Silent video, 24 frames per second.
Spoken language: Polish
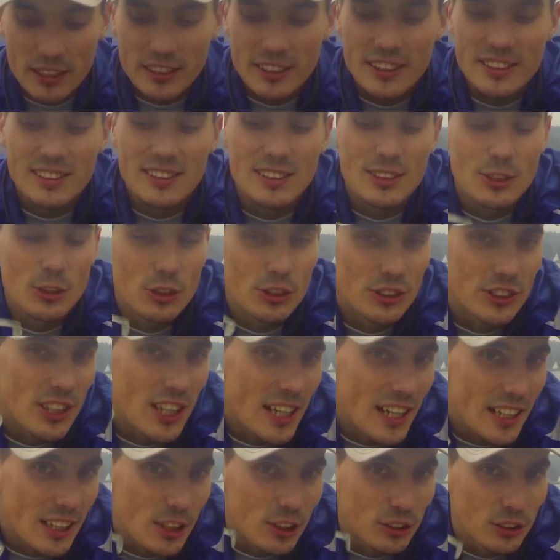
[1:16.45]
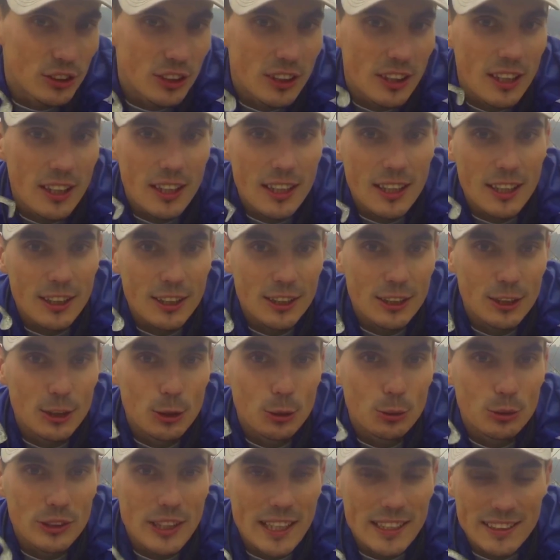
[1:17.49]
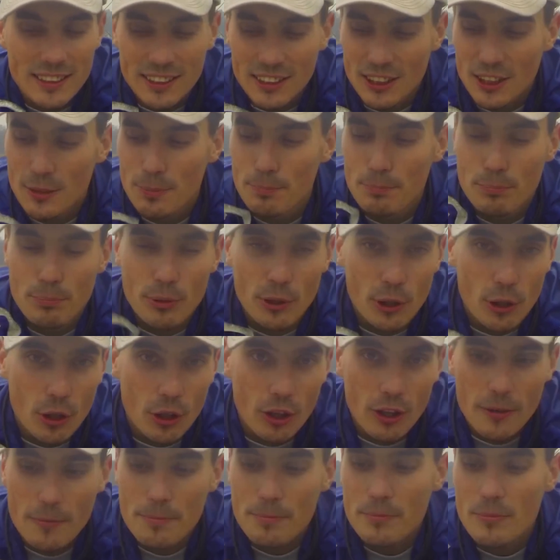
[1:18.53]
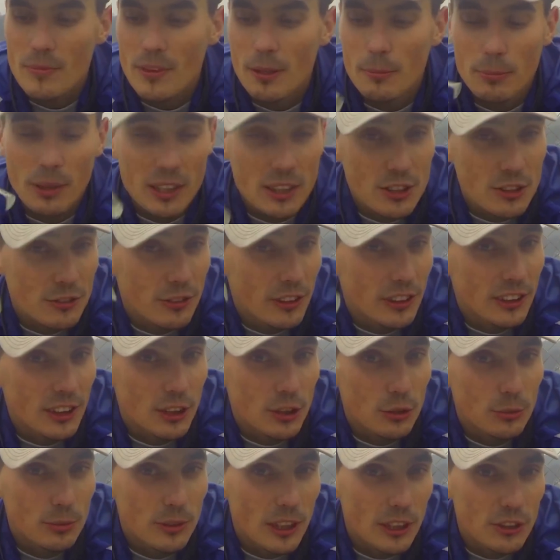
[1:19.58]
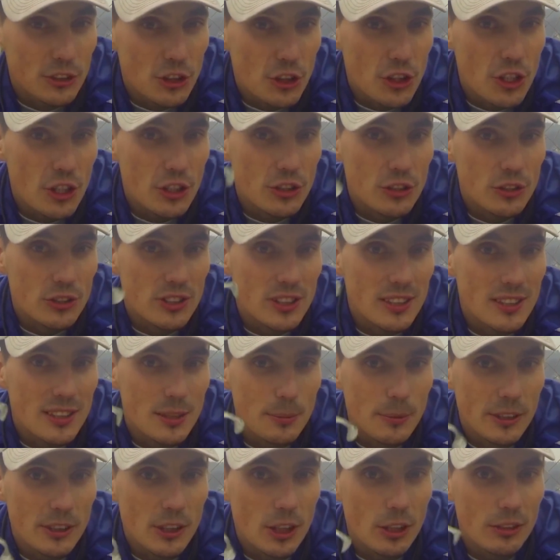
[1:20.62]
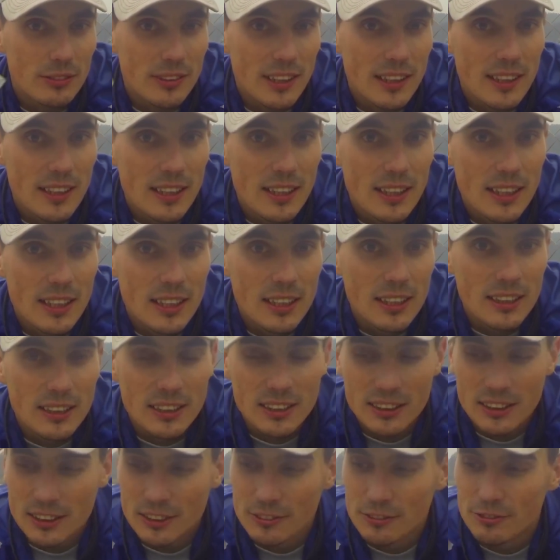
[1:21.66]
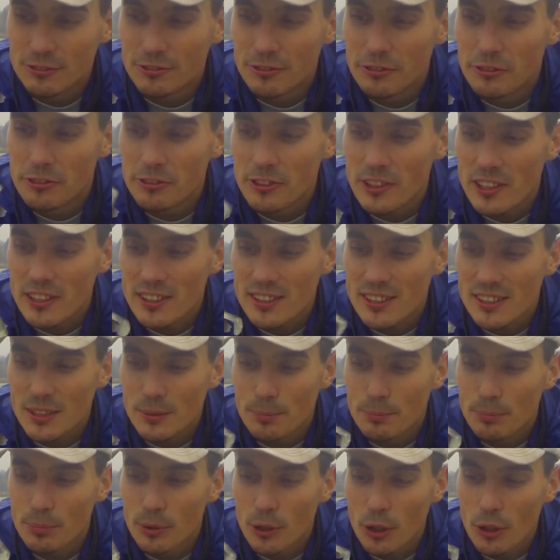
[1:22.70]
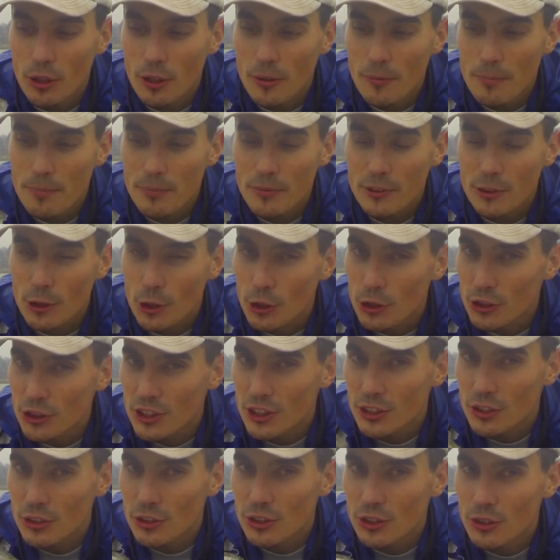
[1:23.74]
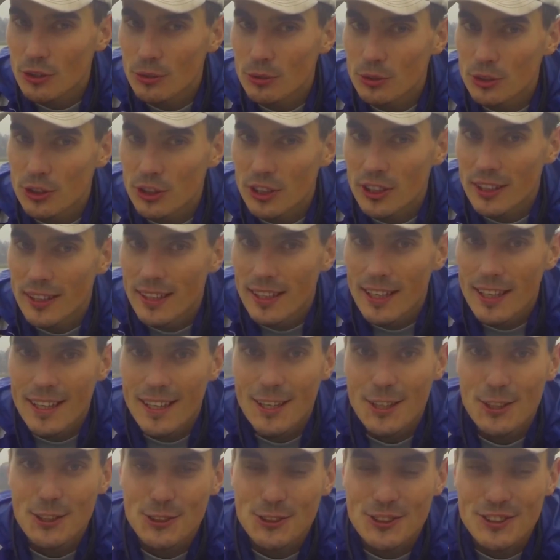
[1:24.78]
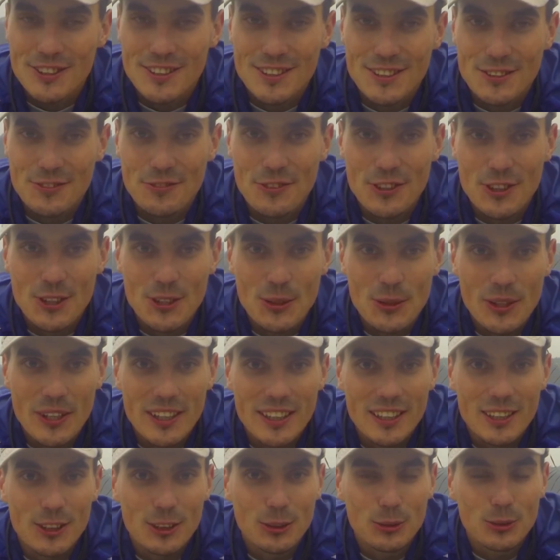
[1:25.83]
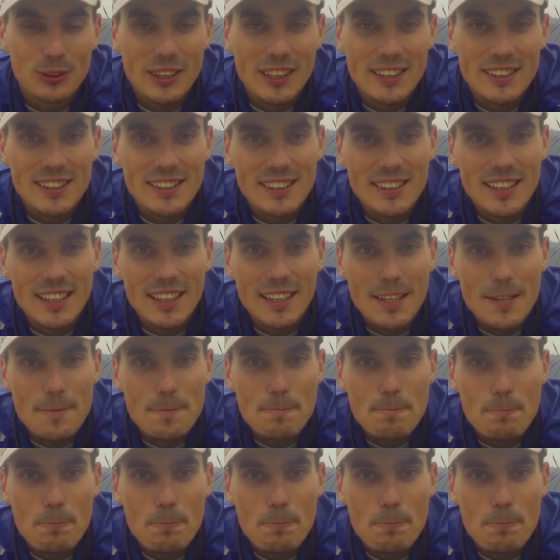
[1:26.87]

Jest to Dragon e, Lunatic Pro. Bardzo fajna gumka 10 cm w wersji Pro. Troszkę to się różni od zwykłego Lunatica.